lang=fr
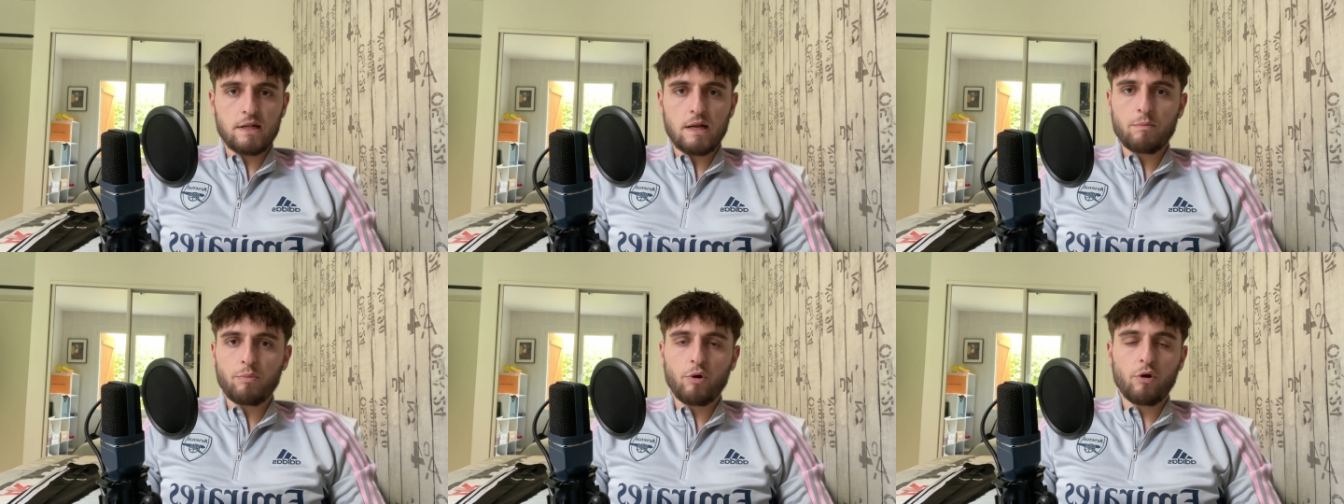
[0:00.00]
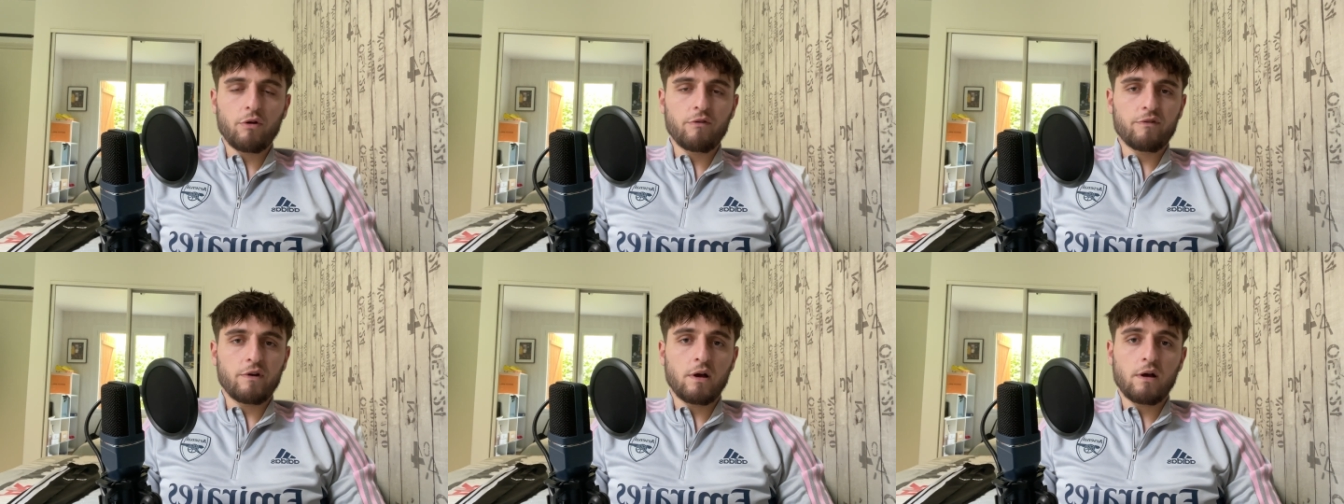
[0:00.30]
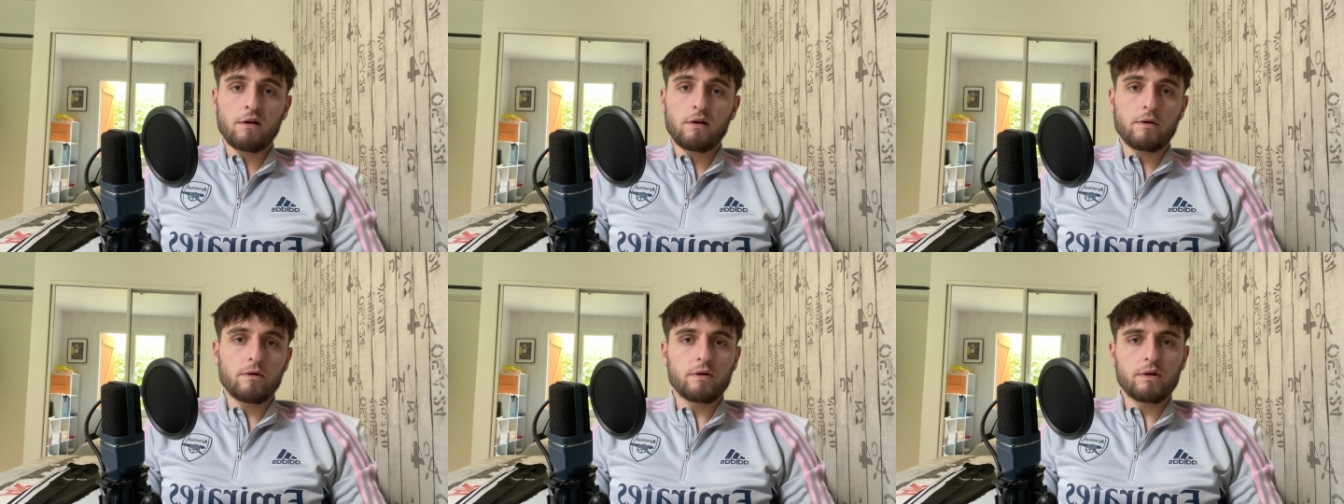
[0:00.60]
La preuve,
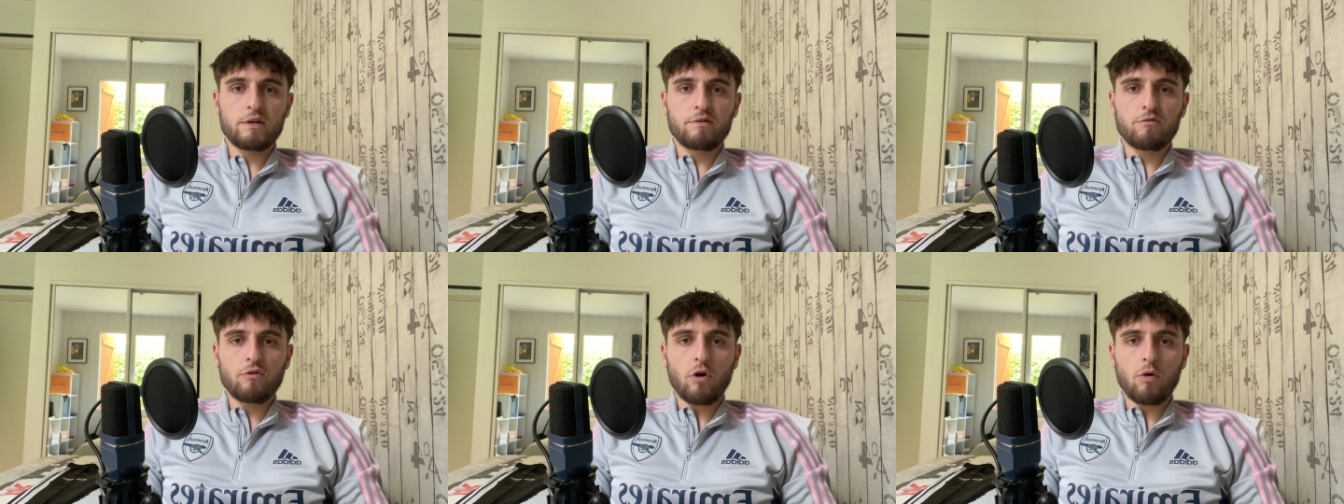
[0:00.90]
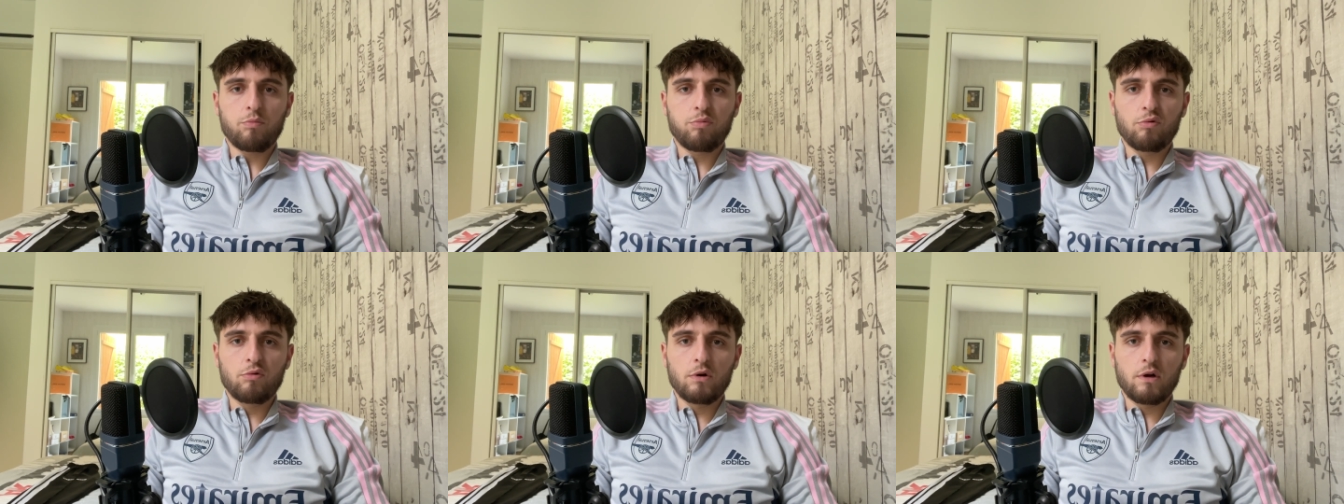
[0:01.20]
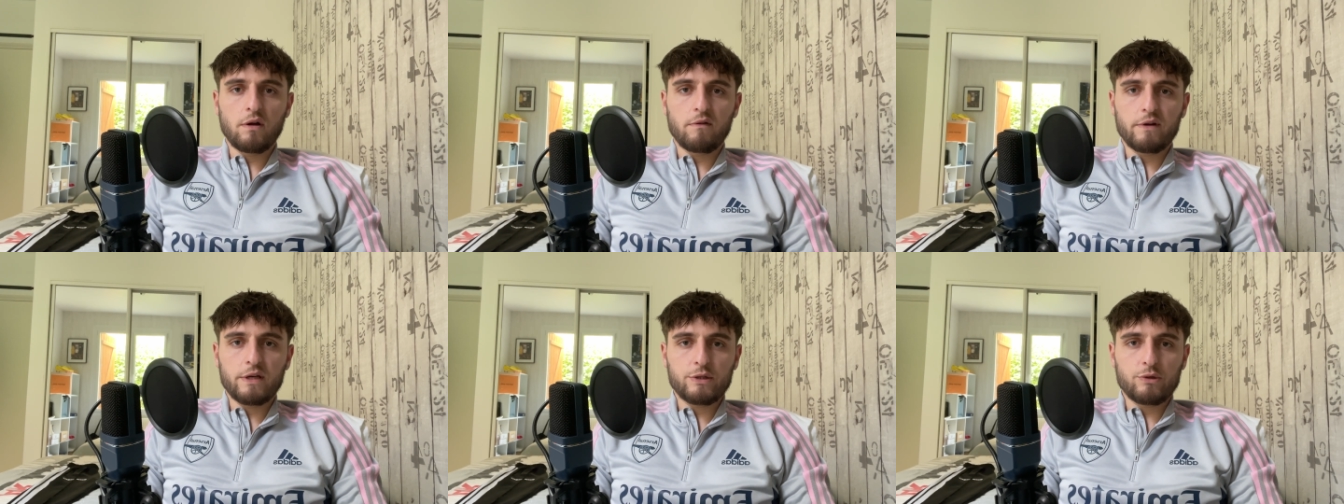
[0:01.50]
hein,
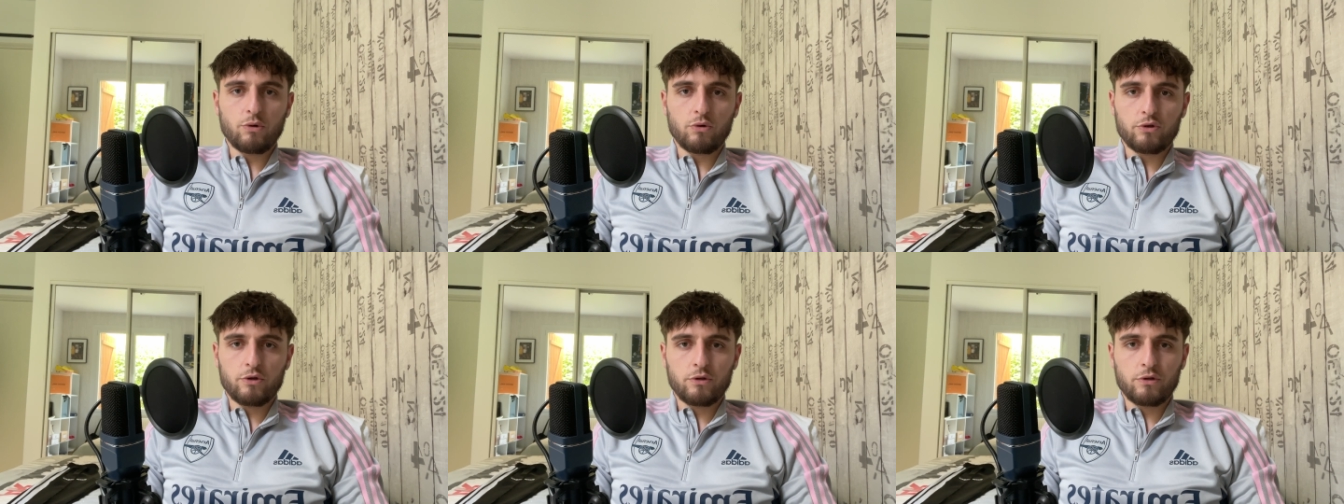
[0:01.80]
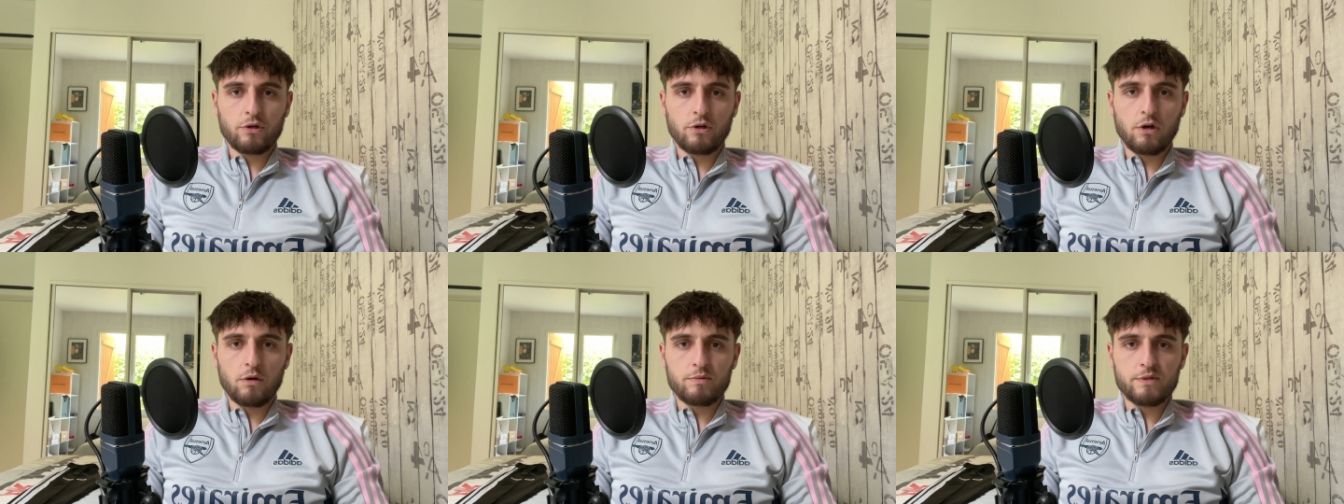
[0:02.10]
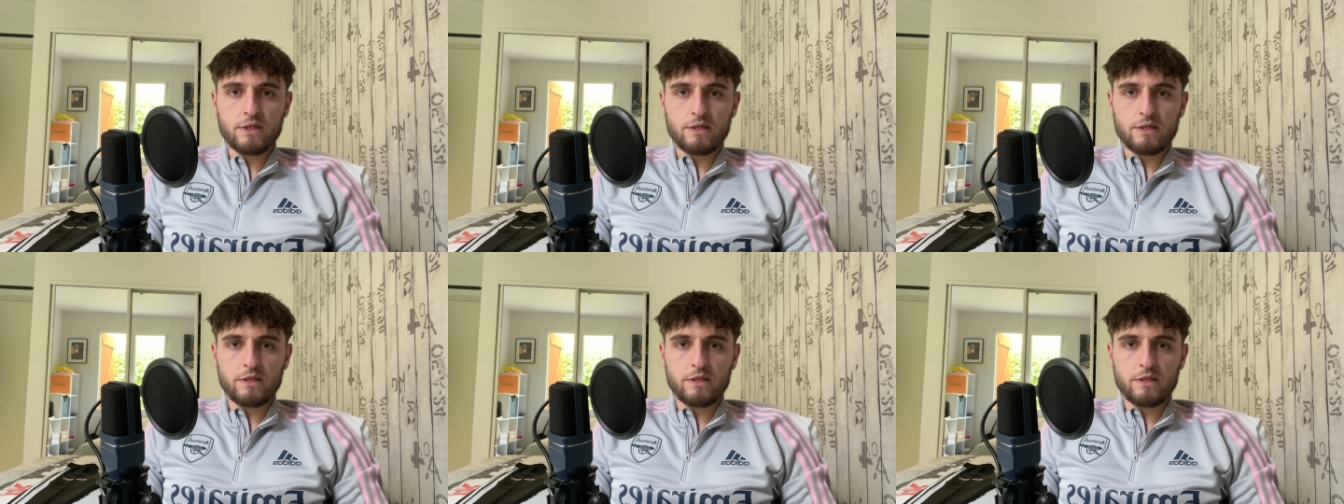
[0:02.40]
Liverpool avec Jurgen Klopp,